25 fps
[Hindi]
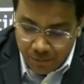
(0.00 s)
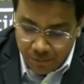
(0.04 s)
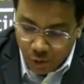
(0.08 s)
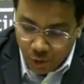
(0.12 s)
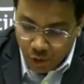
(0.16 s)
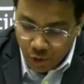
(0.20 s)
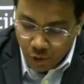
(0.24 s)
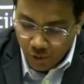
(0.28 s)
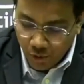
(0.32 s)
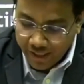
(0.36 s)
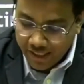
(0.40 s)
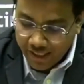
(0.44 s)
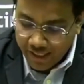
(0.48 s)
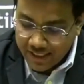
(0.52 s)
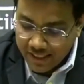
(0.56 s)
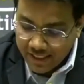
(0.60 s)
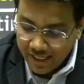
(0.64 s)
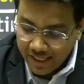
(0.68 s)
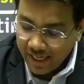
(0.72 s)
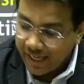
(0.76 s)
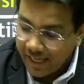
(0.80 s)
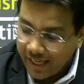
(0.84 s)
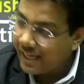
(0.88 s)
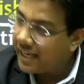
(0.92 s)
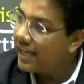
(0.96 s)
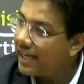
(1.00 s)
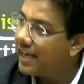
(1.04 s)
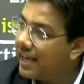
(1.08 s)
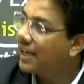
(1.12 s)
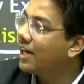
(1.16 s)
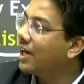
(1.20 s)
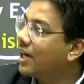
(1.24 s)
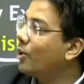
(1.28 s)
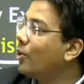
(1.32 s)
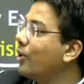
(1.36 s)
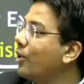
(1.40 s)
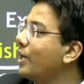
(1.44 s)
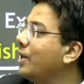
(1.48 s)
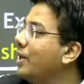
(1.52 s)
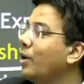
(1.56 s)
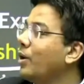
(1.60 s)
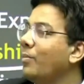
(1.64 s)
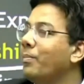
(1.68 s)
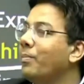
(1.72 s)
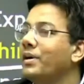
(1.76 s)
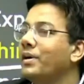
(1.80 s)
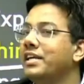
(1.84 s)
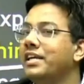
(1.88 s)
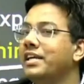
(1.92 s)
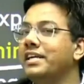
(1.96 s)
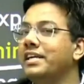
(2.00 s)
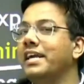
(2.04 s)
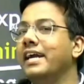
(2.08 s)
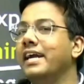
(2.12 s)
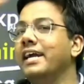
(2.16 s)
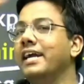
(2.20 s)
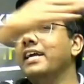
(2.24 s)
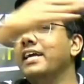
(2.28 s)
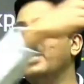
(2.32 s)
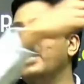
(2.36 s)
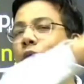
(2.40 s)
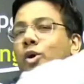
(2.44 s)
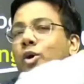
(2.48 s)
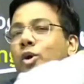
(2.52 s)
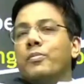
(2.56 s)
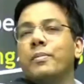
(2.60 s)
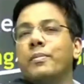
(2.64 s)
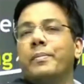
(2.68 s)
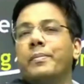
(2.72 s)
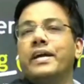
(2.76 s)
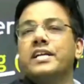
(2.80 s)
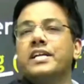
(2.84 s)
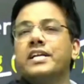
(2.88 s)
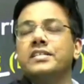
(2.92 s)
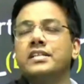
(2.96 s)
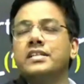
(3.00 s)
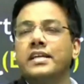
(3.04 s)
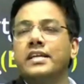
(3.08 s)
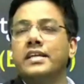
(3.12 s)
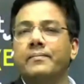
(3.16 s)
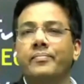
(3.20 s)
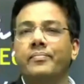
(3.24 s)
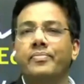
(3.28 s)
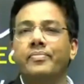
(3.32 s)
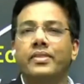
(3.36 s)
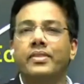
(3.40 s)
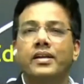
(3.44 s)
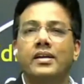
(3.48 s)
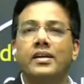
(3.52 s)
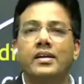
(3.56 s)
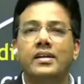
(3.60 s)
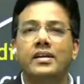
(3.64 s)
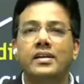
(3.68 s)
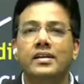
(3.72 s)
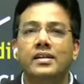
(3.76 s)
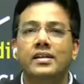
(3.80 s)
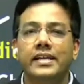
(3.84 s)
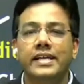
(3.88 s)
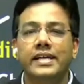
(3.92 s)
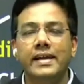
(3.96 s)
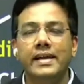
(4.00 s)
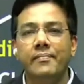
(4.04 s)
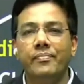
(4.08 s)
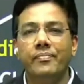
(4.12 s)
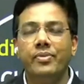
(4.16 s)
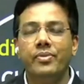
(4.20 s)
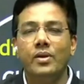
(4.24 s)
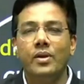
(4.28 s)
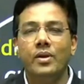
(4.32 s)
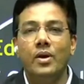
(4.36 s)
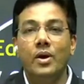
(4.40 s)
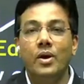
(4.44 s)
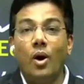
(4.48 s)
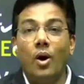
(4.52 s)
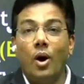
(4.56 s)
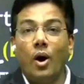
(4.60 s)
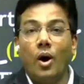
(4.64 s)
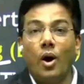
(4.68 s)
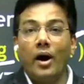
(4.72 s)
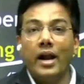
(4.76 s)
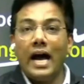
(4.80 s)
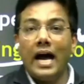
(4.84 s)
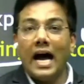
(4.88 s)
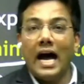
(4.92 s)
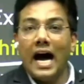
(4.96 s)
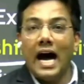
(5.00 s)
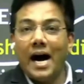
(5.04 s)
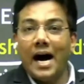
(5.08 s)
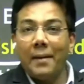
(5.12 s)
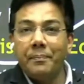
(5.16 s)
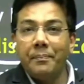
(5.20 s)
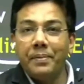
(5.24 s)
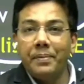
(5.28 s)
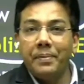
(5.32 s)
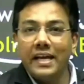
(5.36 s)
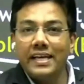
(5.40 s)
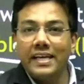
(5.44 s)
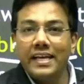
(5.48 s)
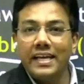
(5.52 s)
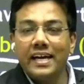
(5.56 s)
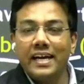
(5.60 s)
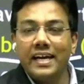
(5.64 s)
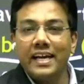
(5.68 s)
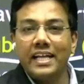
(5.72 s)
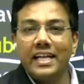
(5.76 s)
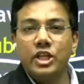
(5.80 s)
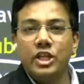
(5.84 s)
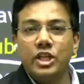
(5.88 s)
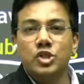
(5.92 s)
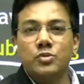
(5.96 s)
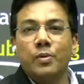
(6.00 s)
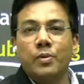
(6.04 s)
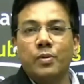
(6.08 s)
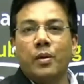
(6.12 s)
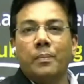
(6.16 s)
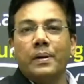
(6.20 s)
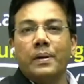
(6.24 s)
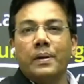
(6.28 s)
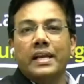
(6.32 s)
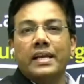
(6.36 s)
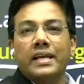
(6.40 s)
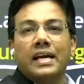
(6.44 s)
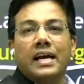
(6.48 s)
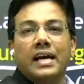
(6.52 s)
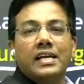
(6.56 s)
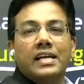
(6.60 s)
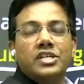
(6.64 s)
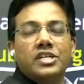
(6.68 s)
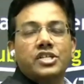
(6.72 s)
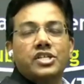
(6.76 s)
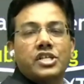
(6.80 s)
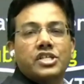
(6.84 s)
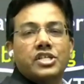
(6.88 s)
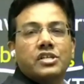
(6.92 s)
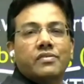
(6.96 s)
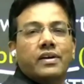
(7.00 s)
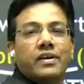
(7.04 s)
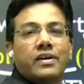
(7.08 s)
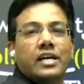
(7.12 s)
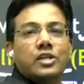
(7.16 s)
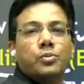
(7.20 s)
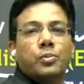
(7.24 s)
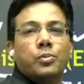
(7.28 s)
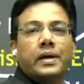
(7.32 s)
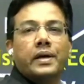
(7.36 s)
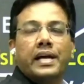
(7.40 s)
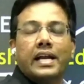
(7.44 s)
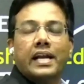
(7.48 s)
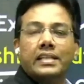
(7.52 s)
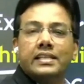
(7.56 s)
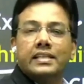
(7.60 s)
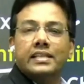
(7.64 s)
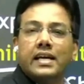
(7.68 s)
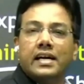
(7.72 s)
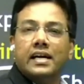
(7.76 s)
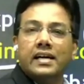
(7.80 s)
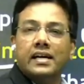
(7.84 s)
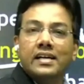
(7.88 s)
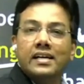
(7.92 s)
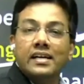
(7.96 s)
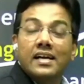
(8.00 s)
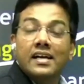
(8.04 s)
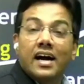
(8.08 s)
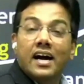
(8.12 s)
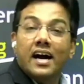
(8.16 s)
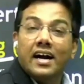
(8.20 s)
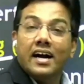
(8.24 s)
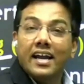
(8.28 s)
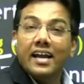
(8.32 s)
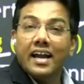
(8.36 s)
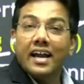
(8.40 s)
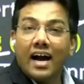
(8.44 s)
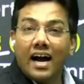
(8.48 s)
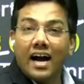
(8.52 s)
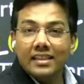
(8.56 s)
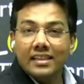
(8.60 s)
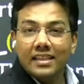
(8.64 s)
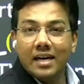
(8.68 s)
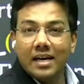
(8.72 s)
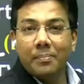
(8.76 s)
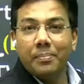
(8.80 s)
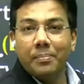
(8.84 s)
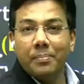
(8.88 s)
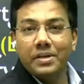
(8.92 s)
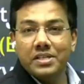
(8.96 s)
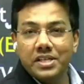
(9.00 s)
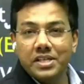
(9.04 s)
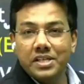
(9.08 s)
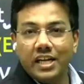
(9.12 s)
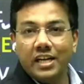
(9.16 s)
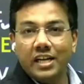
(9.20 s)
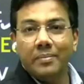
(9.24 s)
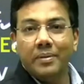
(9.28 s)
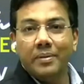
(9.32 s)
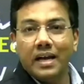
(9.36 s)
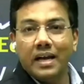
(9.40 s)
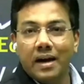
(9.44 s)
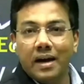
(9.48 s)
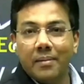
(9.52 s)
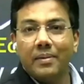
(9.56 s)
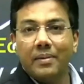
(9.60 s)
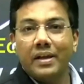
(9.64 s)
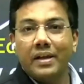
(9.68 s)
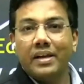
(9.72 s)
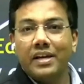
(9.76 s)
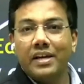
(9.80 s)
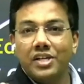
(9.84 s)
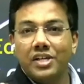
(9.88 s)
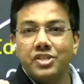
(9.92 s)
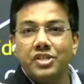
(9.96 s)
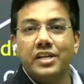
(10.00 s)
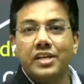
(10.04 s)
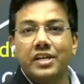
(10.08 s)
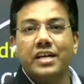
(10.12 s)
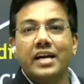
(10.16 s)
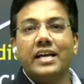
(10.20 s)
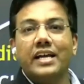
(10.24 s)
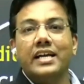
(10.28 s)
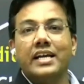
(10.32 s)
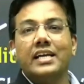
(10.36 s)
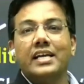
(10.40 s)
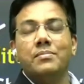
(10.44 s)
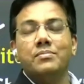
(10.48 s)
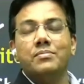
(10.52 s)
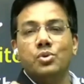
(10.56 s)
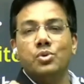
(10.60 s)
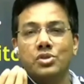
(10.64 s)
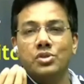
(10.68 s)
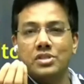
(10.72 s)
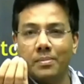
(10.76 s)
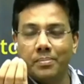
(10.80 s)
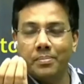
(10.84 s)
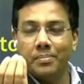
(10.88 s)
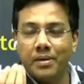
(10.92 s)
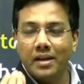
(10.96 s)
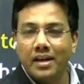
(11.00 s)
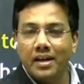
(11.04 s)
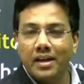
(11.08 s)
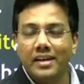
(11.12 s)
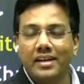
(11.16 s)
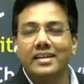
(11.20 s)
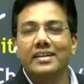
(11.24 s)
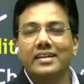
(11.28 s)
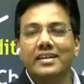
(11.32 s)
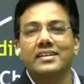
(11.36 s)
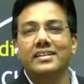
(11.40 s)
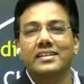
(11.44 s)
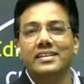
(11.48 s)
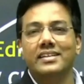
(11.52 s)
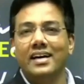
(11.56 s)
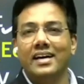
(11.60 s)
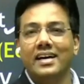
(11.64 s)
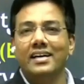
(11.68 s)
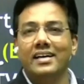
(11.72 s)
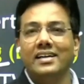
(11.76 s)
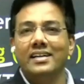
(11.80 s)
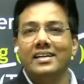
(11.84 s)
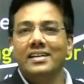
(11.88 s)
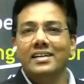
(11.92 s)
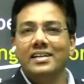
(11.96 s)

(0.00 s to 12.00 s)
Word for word: अब सोचो किसी ने एक करोड़ की प्रॉपर्टी डेढ़ करोड़ में बेच दी ठीक है और आपने क्या करा था इस प्रॉपर्टी का रजिस्ट्रेशन वगैरह जो भी करा दिया अगर आधा परसेंट भी आपने रजिस्ट्री का इनकम सोर्स अपना अर्न कर दिया